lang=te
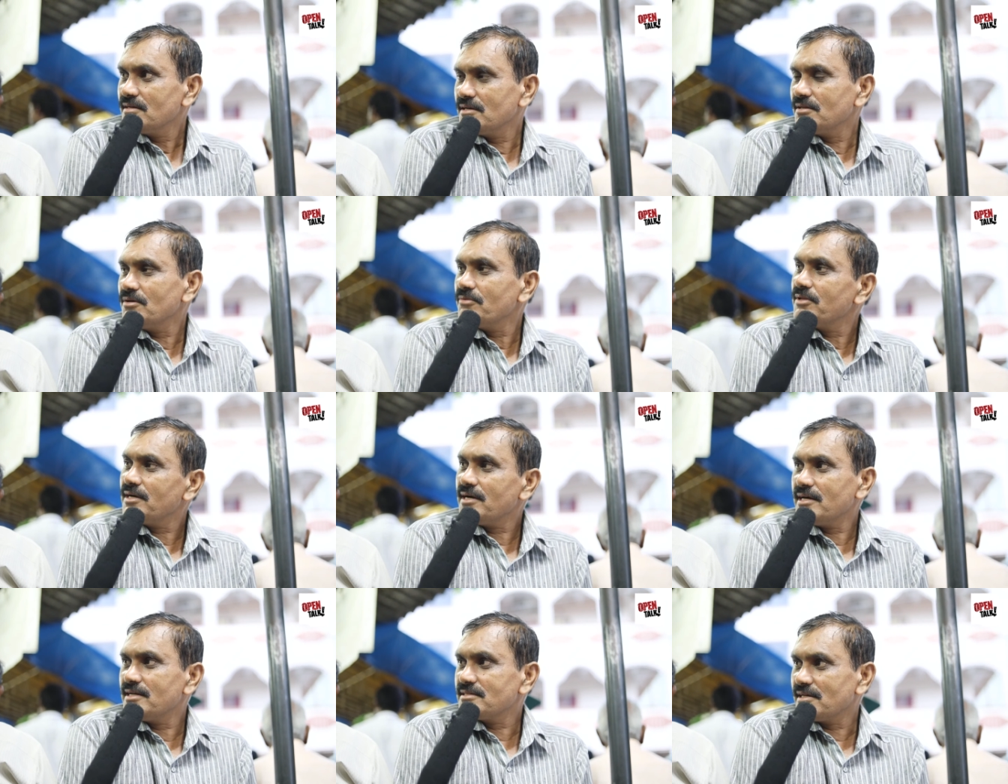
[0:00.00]
ఏదో
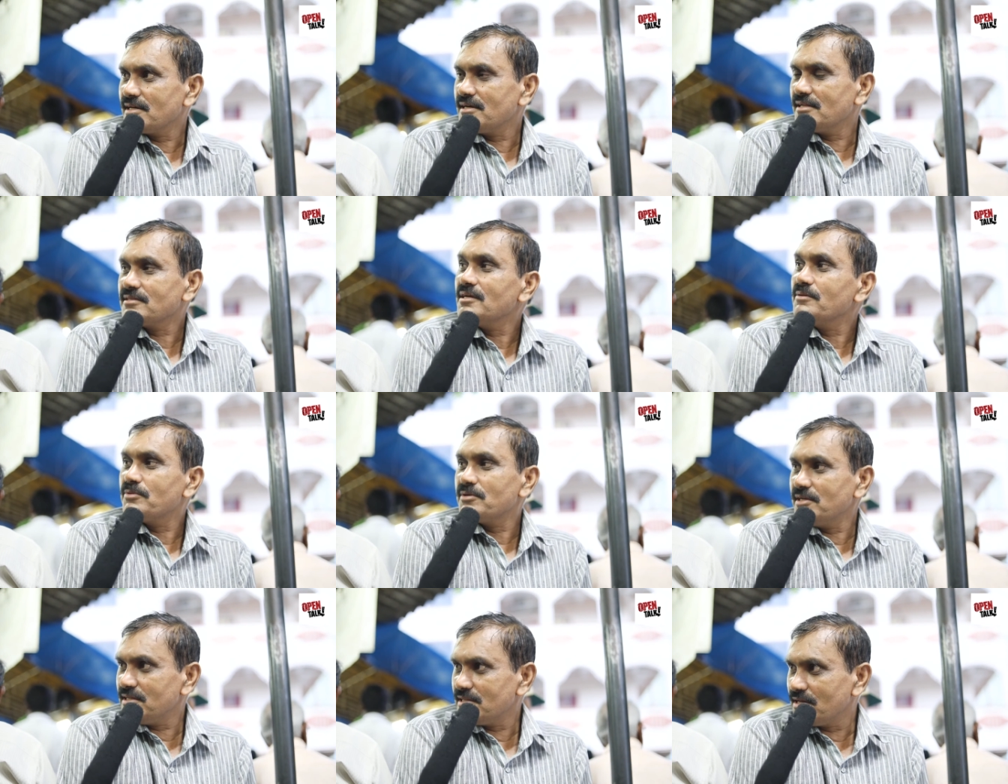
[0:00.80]
విధంగా ఆయన చేయగలుగుతాడు
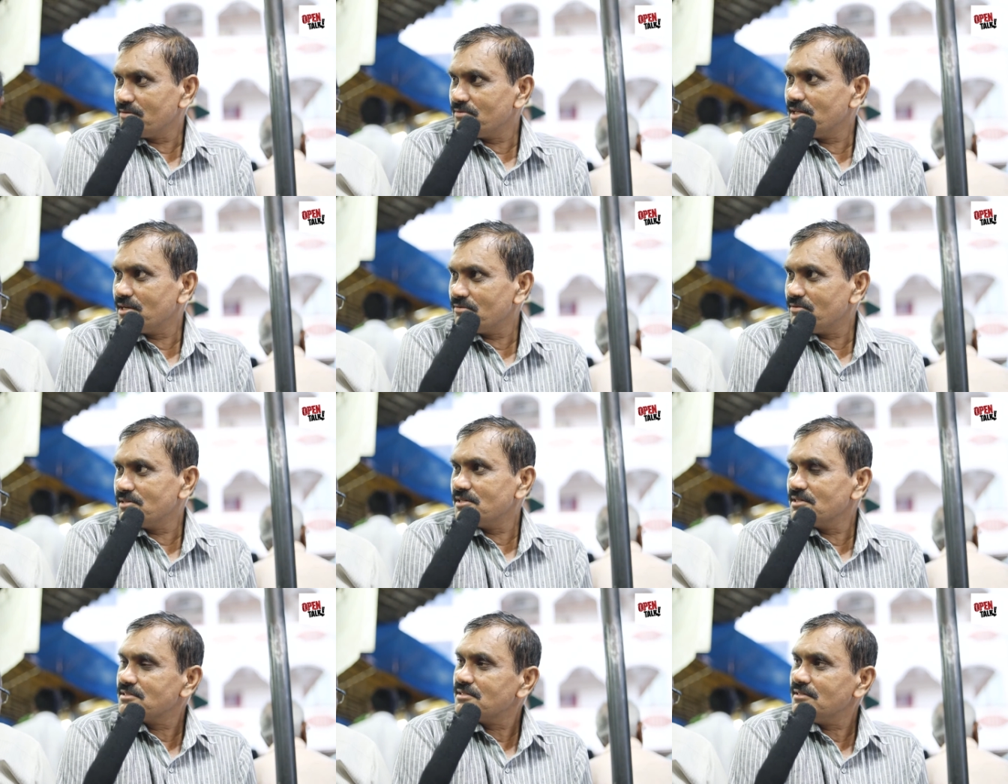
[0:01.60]
ఇప్పుడు ఉన్నాయి దాని మీద
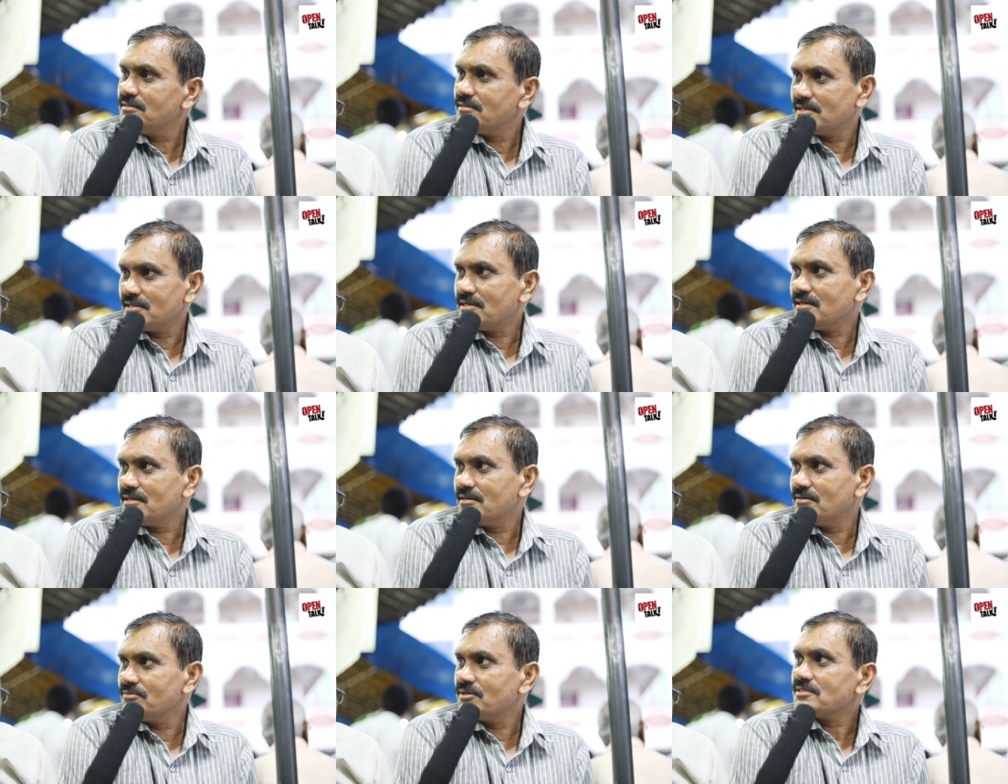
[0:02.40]
ఎంక్వైరీ చేసి
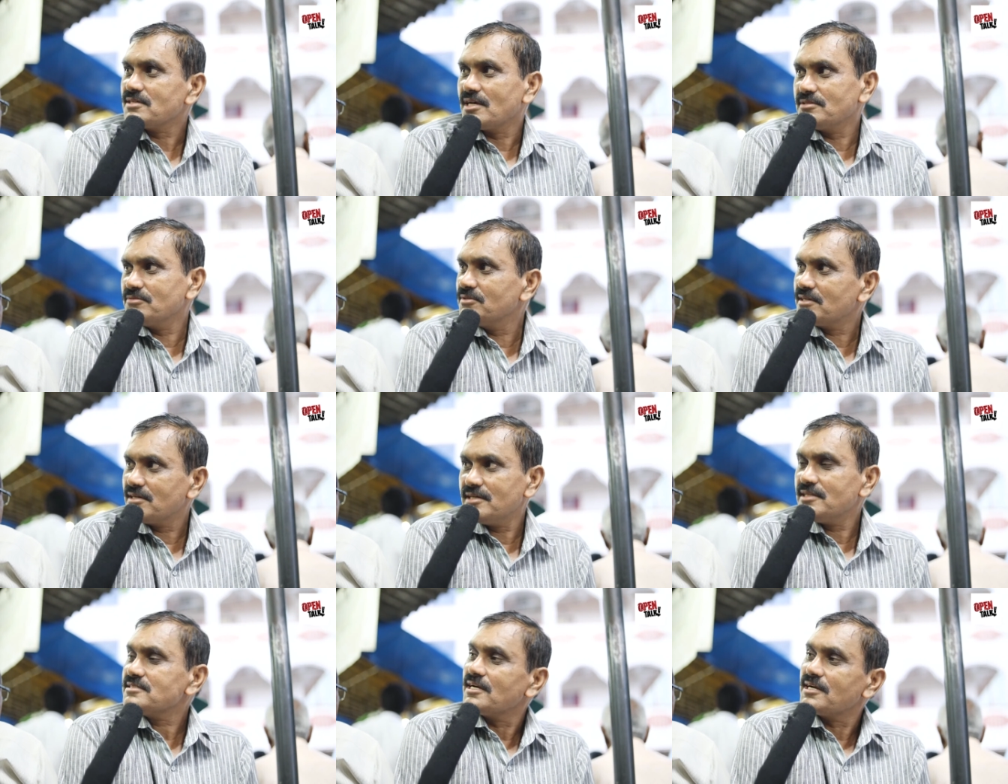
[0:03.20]
ఏదన్నా ఉంటే సాధ్యం దిగ
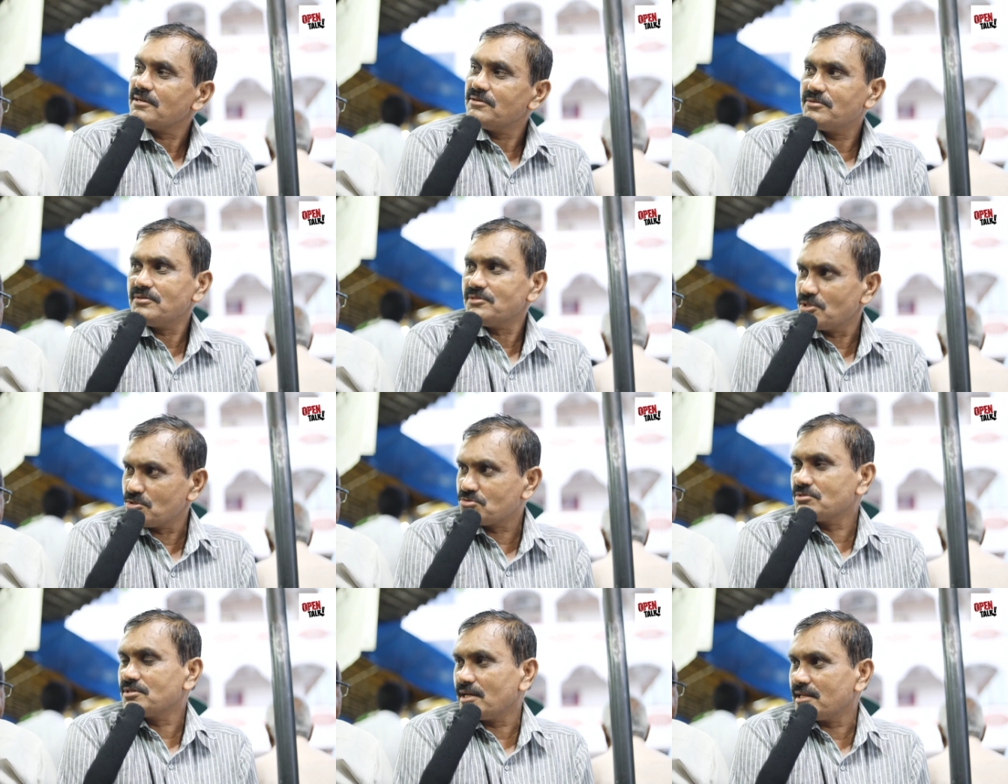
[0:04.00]
లేదా సెంట్రల్ను కూడా
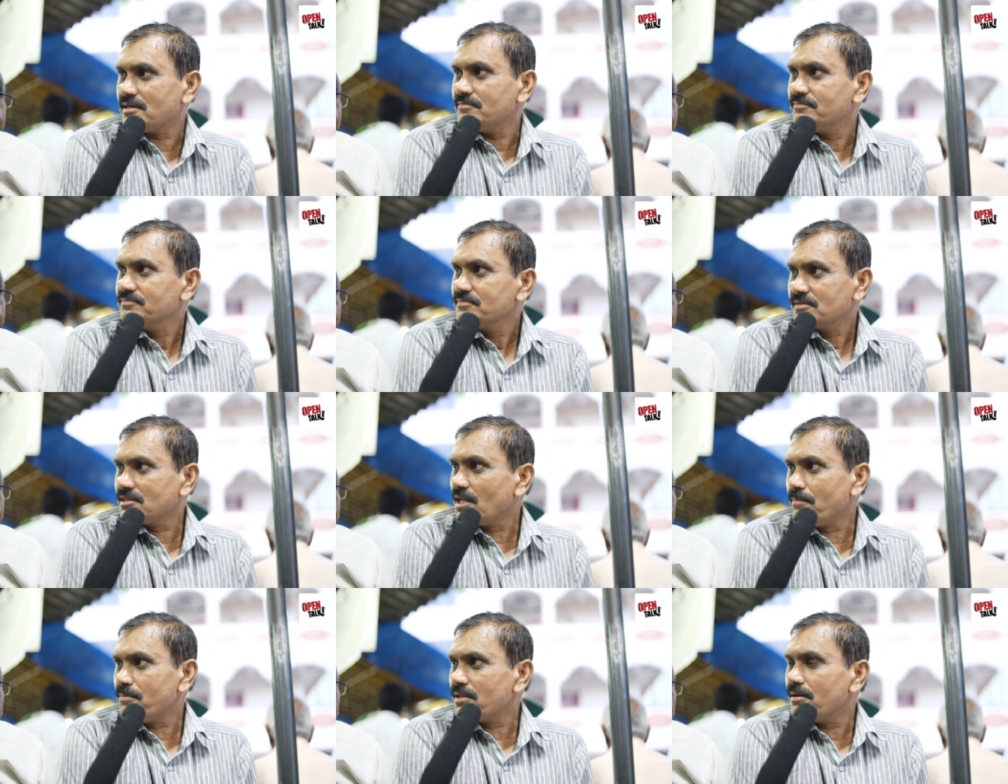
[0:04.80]
తెచ్చుకుంటారు ఆయన
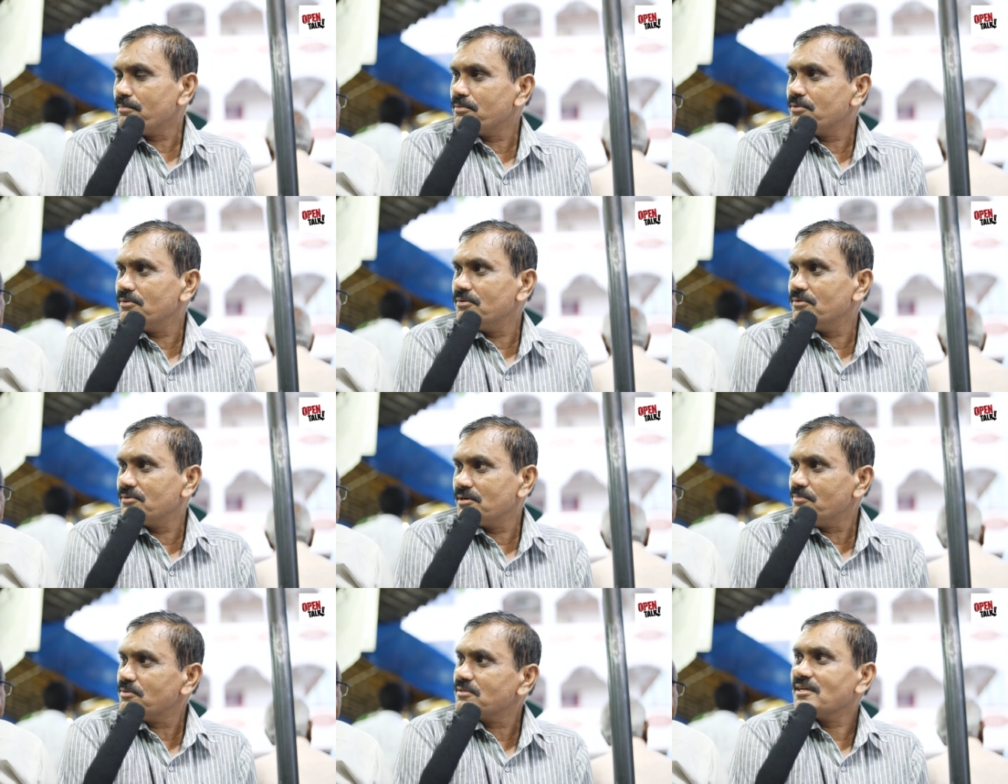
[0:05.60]
తప్పదు అప్పులు
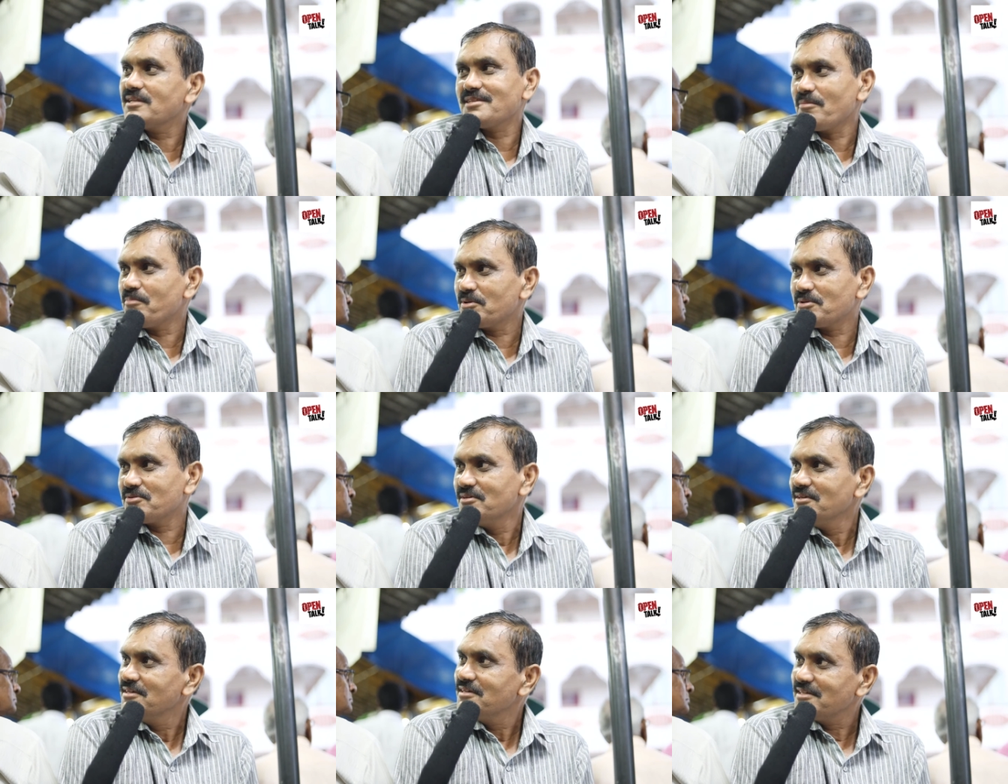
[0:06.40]
ఉన్నప్పుడు దాన్ని తప్పదు
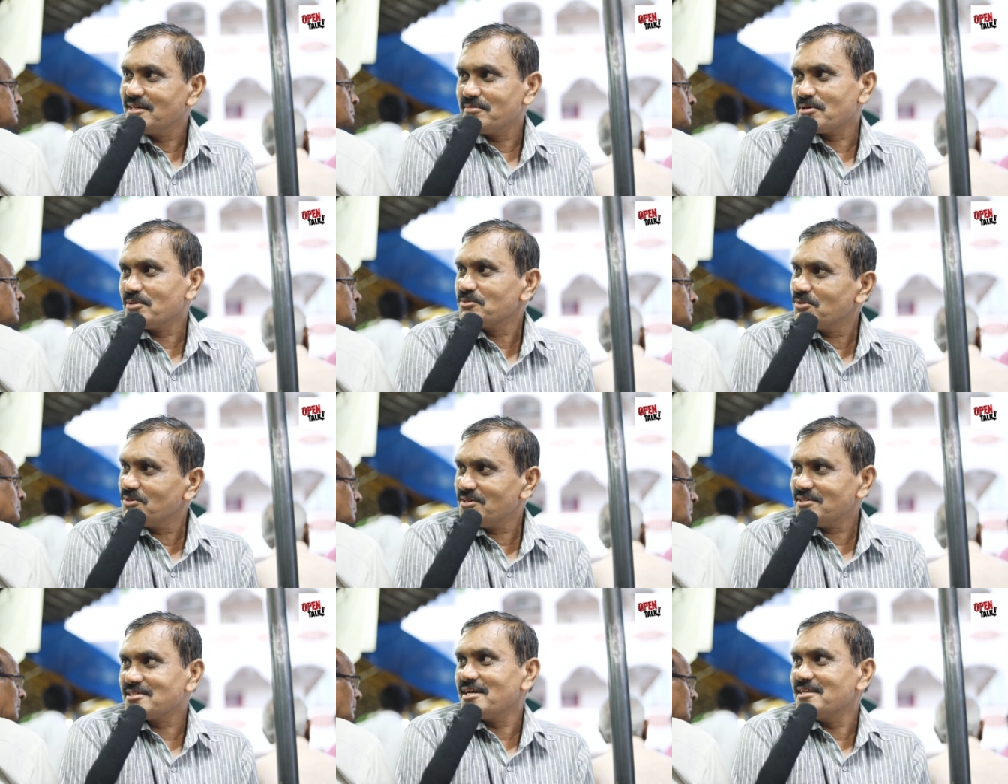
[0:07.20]
ఏ ప్రభుత్వం
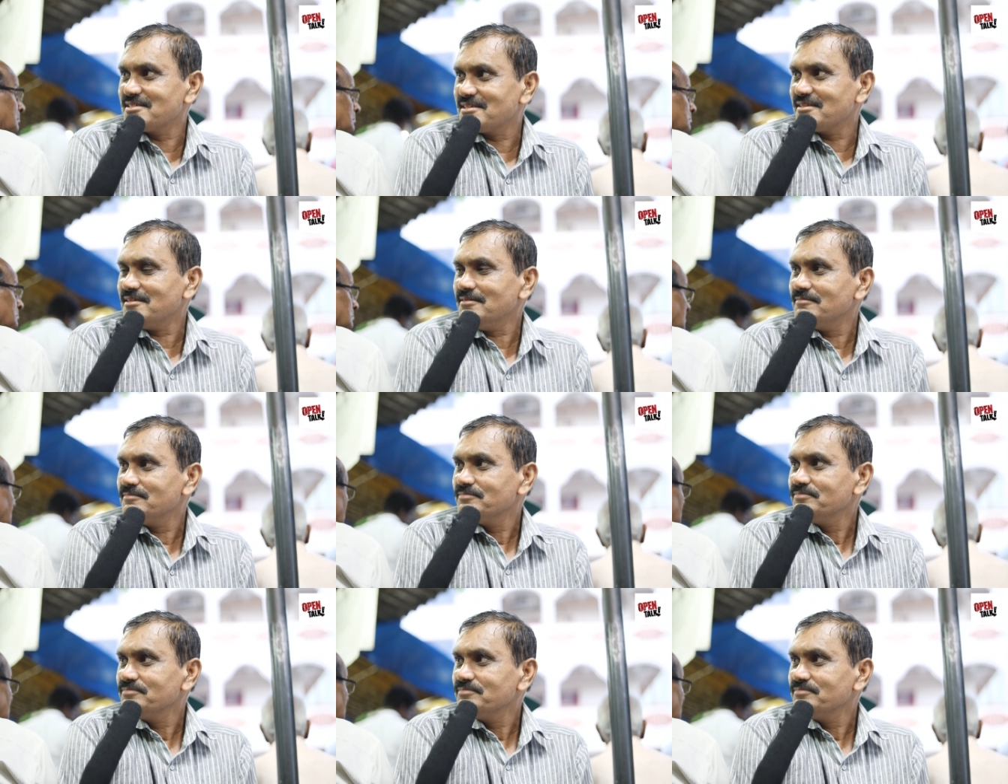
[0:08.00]
అయినా చేయాల్సినదే